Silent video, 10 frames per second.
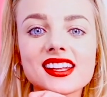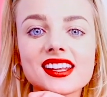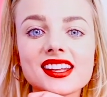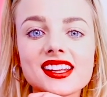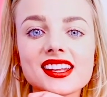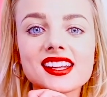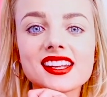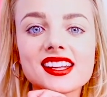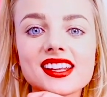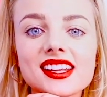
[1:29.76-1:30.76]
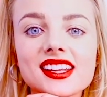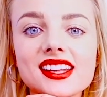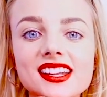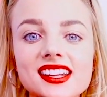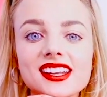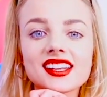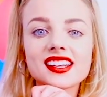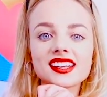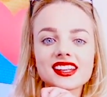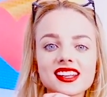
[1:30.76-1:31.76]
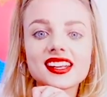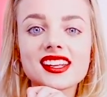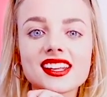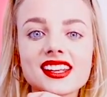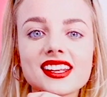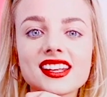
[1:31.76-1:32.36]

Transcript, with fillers: Uau! Isso é super assustador.